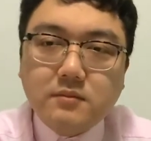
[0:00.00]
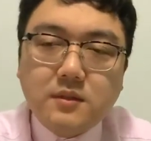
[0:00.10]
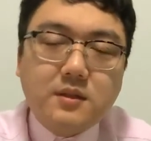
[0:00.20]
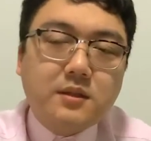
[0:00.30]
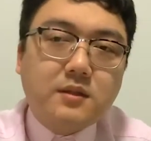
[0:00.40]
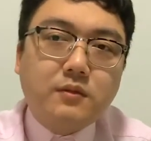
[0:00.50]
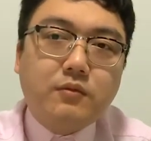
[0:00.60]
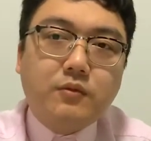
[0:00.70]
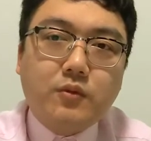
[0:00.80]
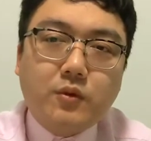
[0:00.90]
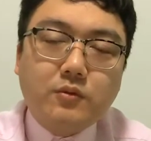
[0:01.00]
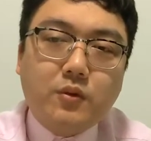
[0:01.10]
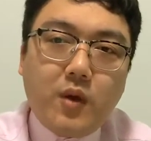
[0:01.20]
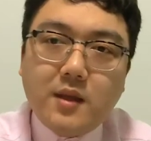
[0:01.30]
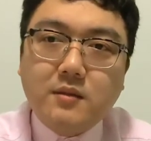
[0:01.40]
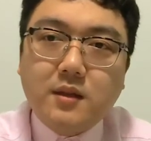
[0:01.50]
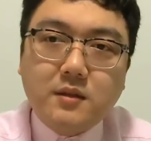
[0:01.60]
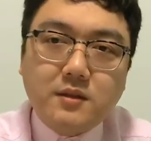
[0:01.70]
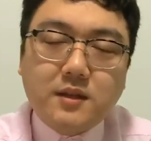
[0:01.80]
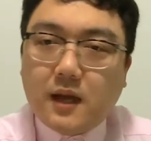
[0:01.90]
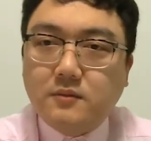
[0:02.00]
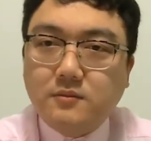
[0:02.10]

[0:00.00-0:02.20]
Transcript: 醍醐灌顶之感